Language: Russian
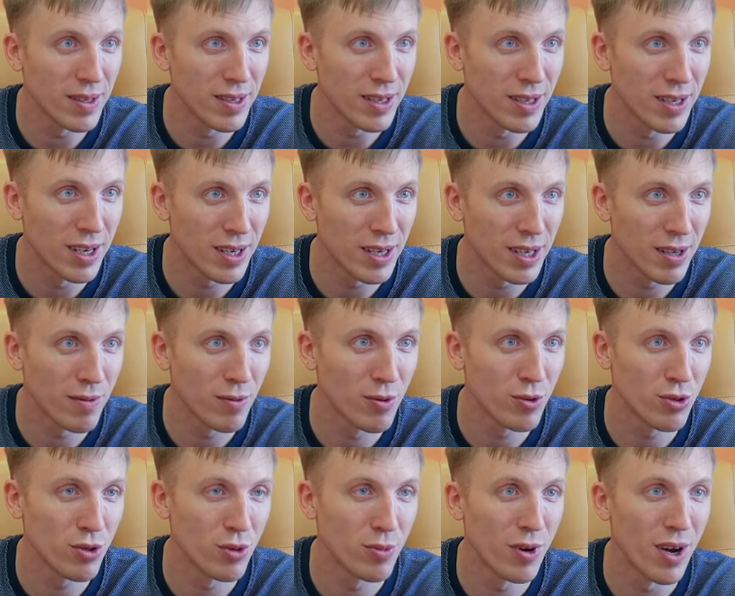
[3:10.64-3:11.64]
для того,
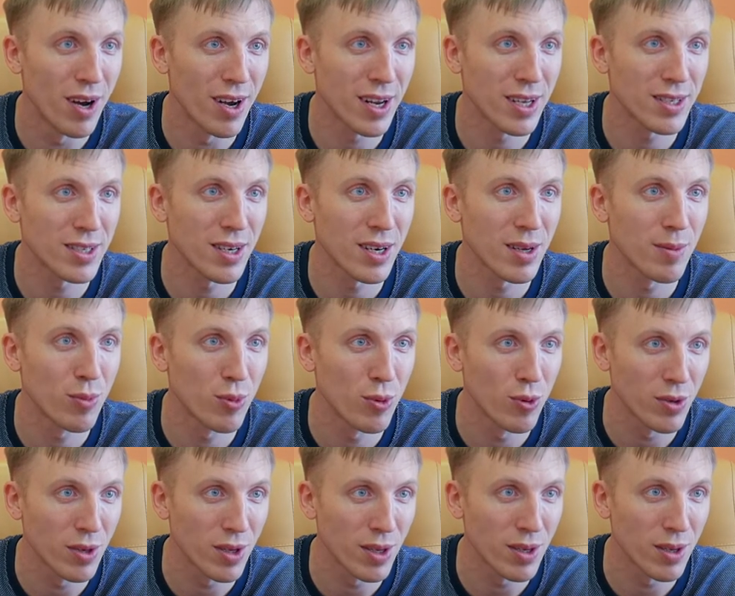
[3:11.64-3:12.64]
чтобы
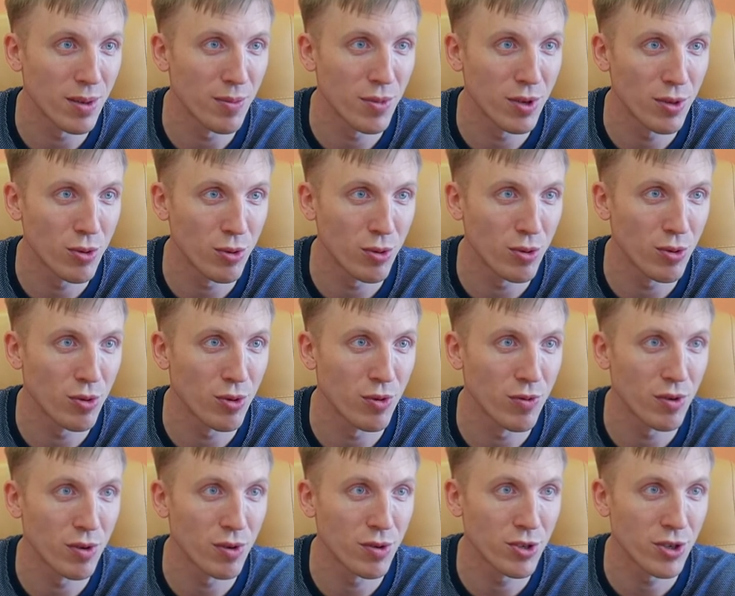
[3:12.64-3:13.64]
разработать методику
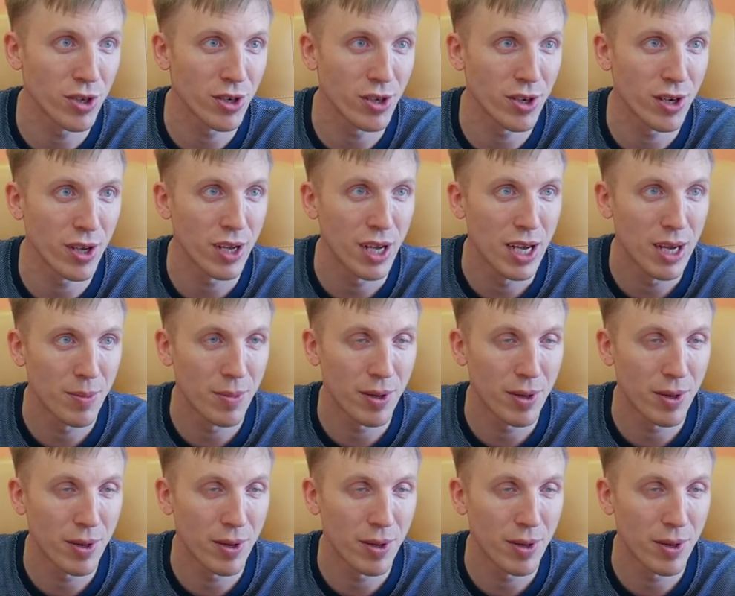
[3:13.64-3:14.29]
включения